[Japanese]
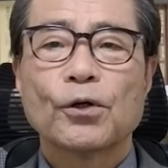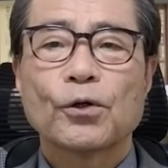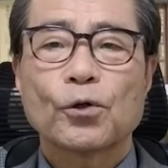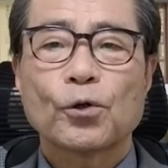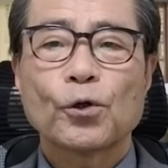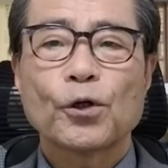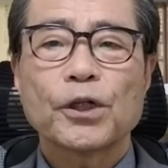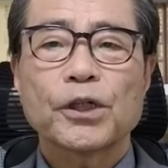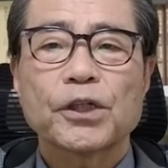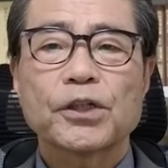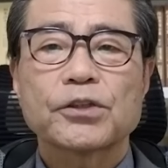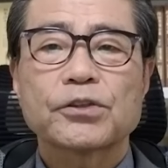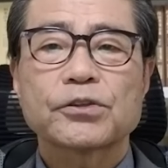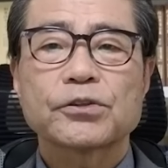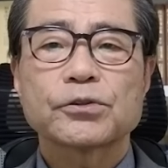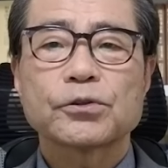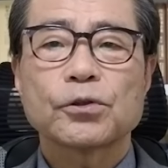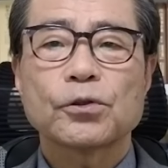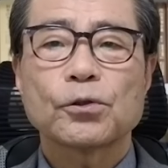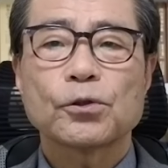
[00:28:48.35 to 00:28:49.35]
公益
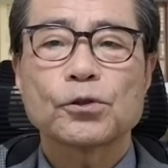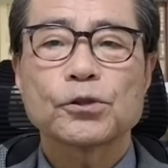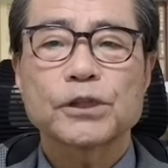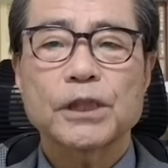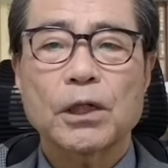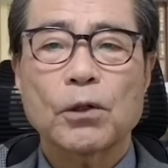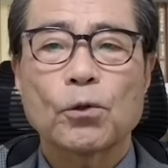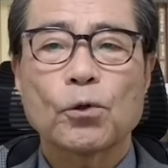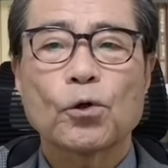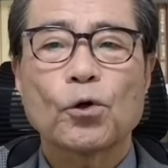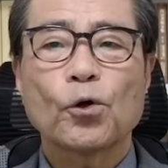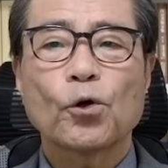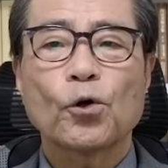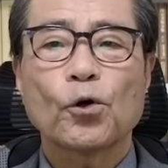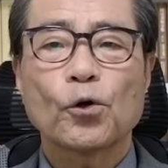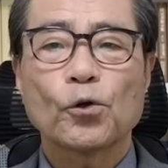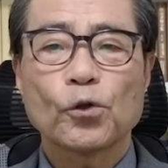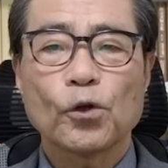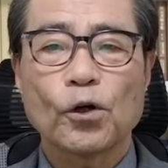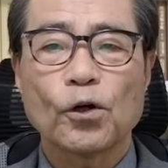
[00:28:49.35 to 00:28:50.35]
通報者保護
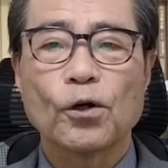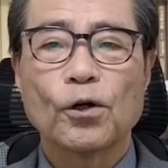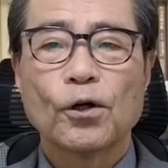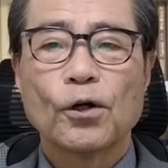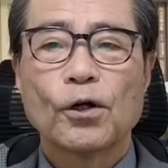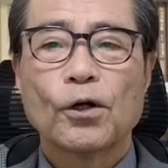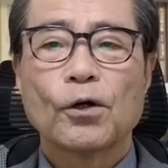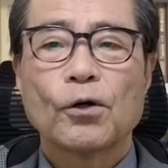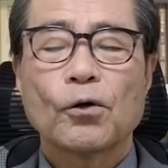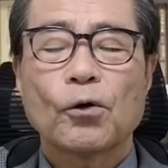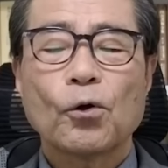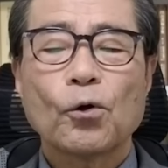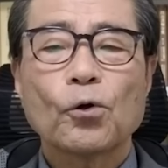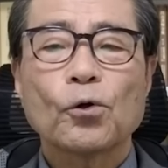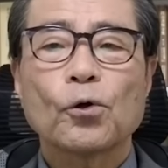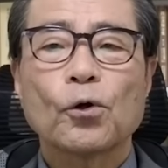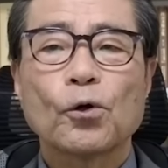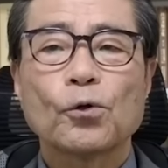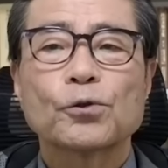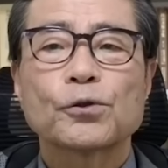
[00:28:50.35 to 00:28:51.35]
法の保
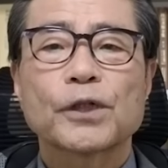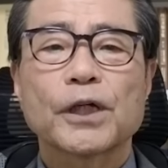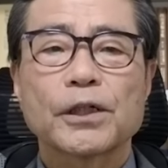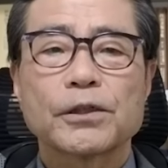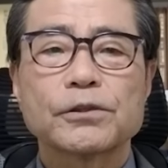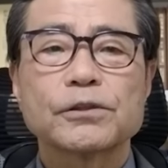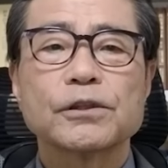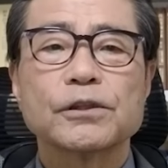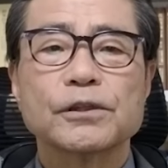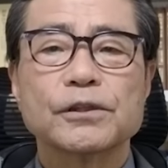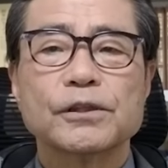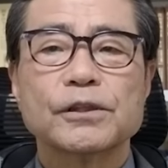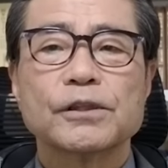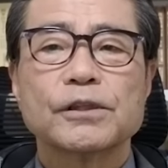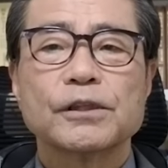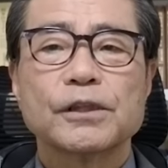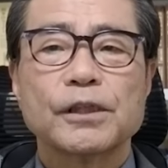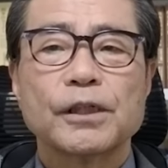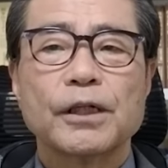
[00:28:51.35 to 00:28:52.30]
護を受ける、